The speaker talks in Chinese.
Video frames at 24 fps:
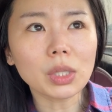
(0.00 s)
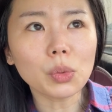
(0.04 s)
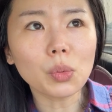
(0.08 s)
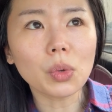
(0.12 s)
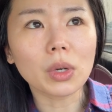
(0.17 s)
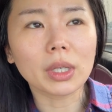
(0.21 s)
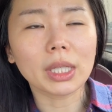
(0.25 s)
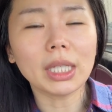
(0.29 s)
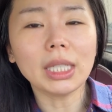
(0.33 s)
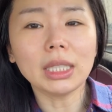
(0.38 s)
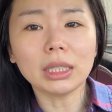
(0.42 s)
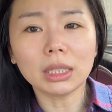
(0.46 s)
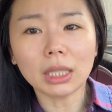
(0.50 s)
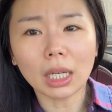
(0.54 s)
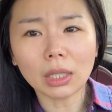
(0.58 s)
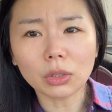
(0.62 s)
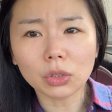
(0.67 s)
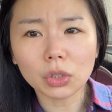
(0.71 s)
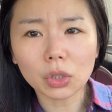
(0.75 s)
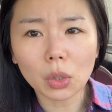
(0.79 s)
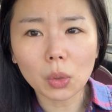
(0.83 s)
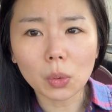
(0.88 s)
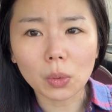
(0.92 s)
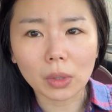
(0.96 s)
我印象
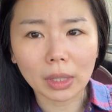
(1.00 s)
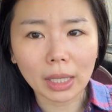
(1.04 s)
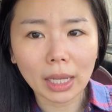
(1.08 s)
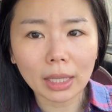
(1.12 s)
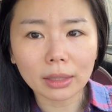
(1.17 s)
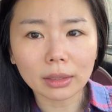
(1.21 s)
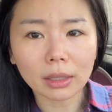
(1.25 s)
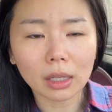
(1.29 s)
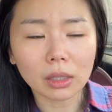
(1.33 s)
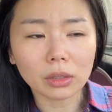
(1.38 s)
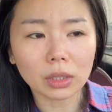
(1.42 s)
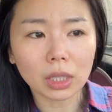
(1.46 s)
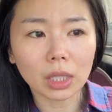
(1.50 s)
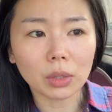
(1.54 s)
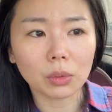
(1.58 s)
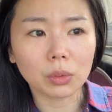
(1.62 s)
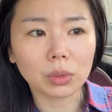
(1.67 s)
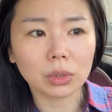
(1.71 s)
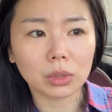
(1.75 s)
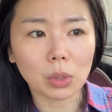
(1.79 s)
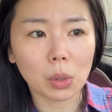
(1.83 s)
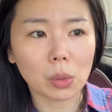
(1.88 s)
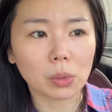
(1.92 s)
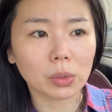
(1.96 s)
中我看到像
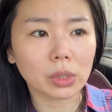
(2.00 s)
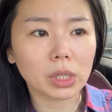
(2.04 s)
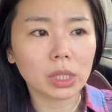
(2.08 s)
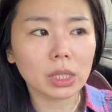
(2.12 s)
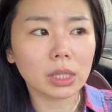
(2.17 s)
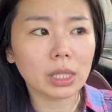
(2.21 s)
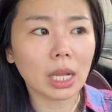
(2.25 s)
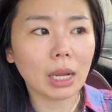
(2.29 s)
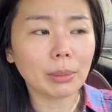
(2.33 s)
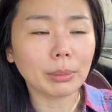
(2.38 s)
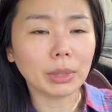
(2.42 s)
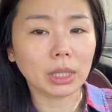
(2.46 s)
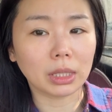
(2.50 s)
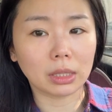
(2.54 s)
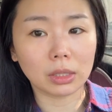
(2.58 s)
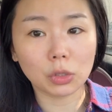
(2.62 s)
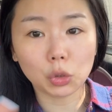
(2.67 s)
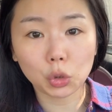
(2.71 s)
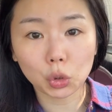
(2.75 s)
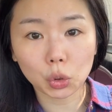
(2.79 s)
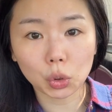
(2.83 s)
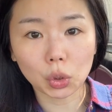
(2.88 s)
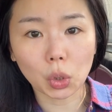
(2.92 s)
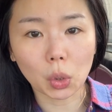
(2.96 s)
我同事他们也是
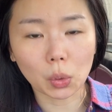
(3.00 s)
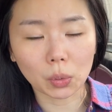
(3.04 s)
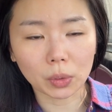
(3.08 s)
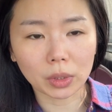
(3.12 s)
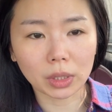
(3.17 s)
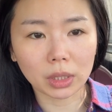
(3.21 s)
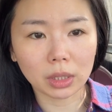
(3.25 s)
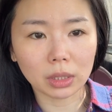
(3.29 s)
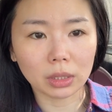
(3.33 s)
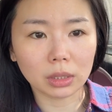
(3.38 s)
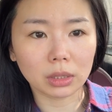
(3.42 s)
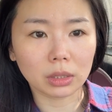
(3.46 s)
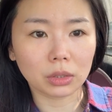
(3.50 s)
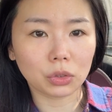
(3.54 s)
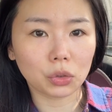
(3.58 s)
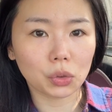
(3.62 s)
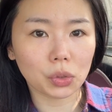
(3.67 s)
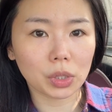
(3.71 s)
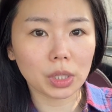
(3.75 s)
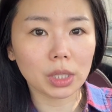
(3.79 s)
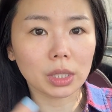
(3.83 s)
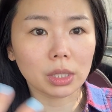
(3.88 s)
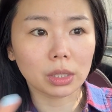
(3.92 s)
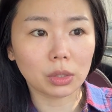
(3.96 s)
去同一个
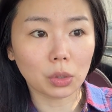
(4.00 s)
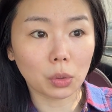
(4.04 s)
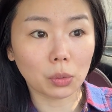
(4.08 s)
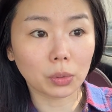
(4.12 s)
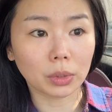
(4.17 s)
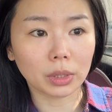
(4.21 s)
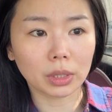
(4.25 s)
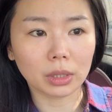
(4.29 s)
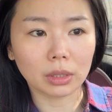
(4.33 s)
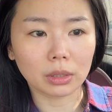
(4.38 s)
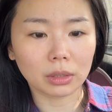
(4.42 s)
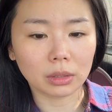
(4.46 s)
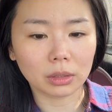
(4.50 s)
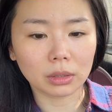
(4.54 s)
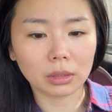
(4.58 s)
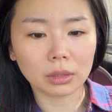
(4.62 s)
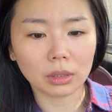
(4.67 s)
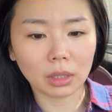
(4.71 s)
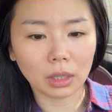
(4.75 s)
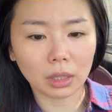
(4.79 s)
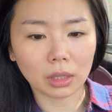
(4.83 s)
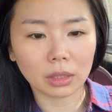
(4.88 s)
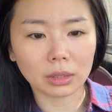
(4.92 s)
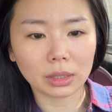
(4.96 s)

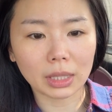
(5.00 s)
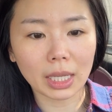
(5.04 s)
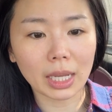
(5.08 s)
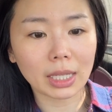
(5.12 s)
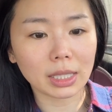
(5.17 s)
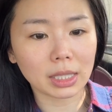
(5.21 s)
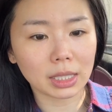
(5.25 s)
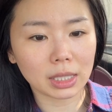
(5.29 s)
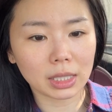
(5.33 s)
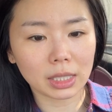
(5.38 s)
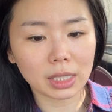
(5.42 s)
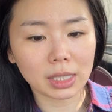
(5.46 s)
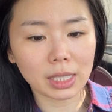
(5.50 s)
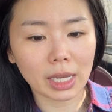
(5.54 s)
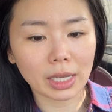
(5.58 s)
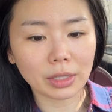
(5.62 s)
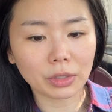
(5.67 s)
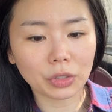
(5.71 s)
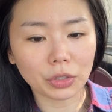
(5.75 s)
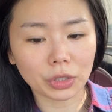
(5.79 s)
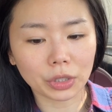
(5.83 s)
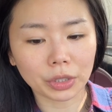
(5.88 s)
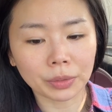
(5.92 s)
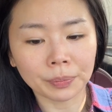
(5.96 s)
test
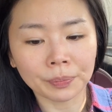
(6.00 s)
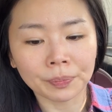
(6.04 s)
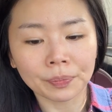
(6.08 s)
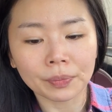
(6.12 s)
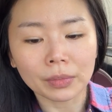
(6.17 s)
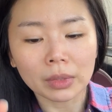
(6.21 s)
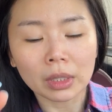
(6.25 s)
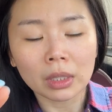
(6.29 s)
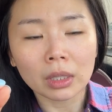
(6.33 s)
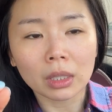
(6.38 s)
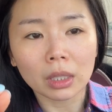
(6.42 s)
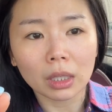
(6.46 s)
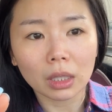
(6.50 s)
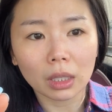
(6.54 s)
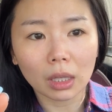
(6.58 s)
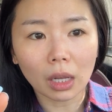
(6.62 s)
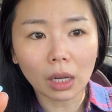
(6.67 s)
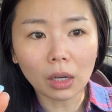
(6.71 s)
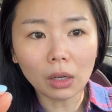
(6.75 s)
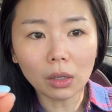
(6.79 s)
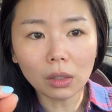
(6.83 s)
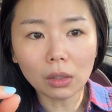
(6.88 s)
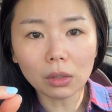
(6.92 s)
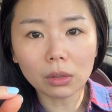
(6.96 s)
center， 然
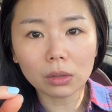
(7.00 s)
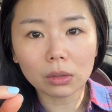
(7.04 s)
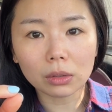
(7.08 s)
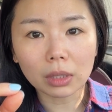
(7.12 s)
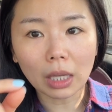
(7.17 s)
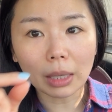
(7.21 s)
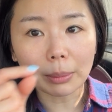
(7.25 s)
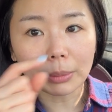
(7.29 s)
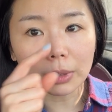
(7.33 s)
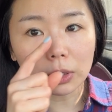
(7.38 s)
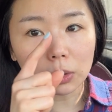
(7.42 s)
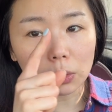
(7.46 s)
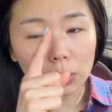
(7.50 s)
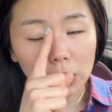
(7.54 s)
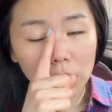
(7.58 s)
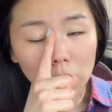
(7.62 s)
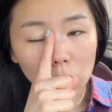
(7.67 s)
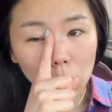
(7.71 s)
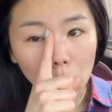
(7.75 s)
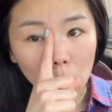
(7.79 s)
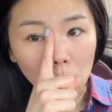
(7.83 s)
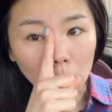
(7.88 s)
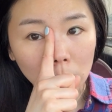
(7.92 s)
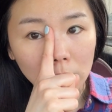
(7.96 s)
后他们都是
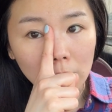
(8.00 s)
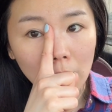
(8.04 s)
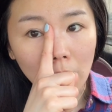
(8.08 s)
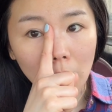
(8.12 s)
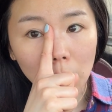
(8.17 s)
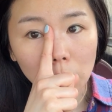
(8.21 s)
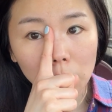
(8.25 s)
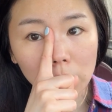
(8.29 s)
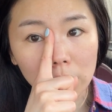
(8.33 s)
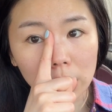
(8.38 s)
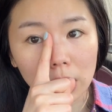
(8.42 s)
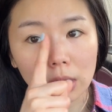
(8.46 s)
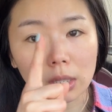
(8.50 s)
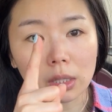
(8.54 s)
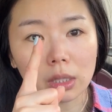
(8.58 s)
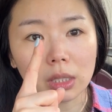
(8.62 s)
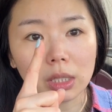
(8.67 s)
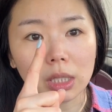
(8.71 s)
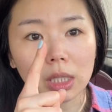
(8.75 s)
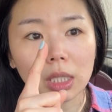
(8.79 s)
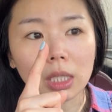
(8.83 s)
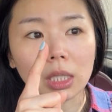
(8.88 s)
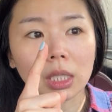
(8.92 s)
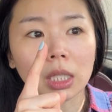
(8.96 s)
捅超深，而
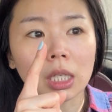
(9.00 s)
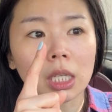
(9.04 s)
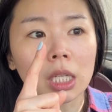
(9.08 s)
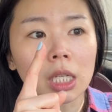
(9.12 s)
且。